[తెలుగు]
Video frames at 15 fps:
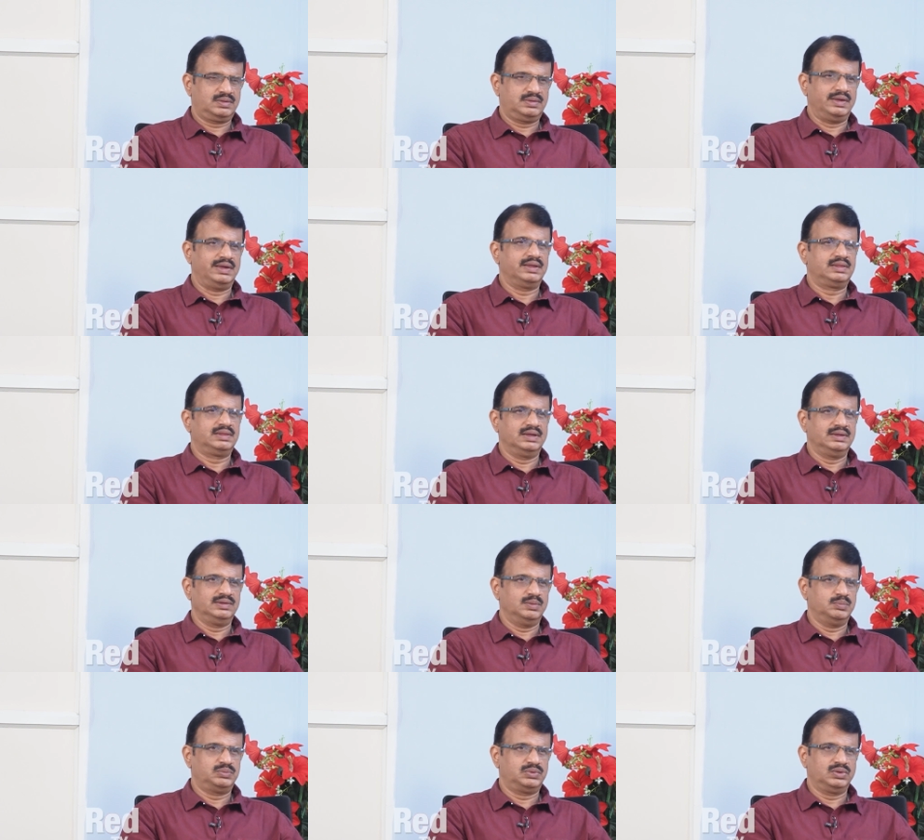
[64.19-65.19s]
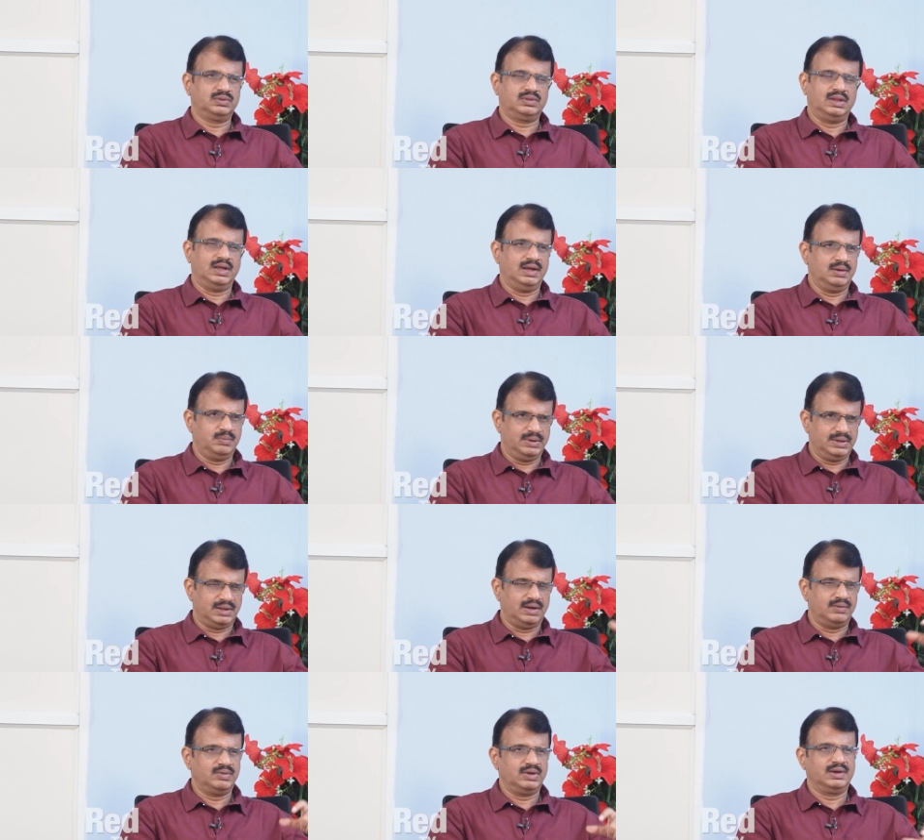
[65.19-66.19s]
చేయొద్దని చెప్తూ దాని మీద
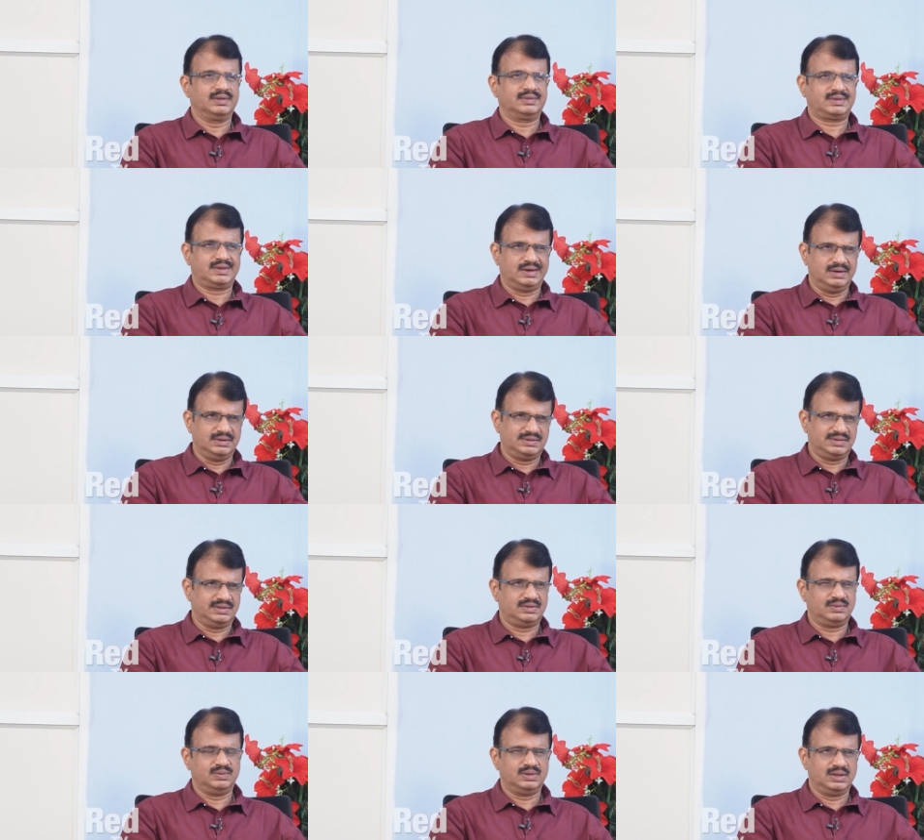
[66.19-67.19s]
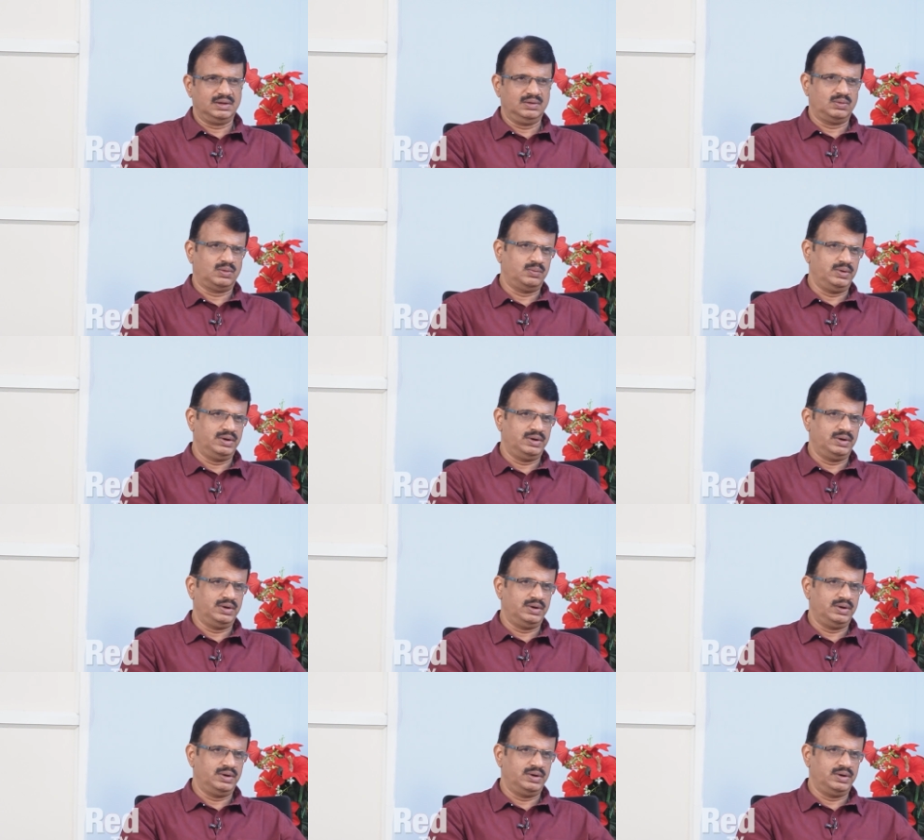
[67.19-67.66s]
అవేర్నెస్ క్రియేట్ చేసే విధంగా ఒక